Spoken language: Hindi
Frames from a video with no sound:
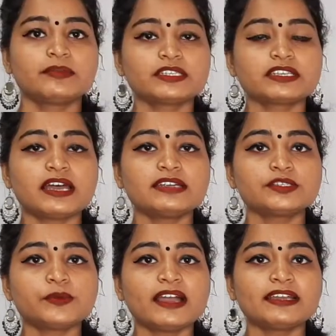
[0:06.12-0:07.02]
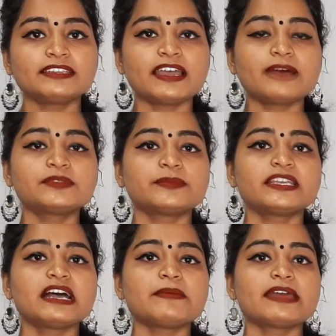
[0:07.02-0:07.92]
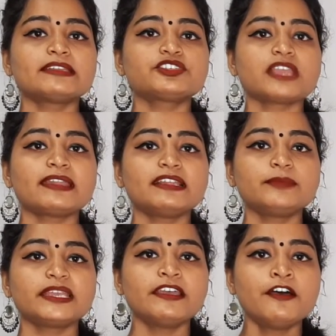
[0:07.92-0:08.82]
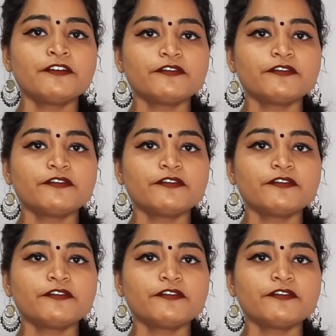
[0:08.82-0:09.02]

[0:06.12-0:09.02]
नमस्कार स्वागत है आप सभी का हमारे चैनल में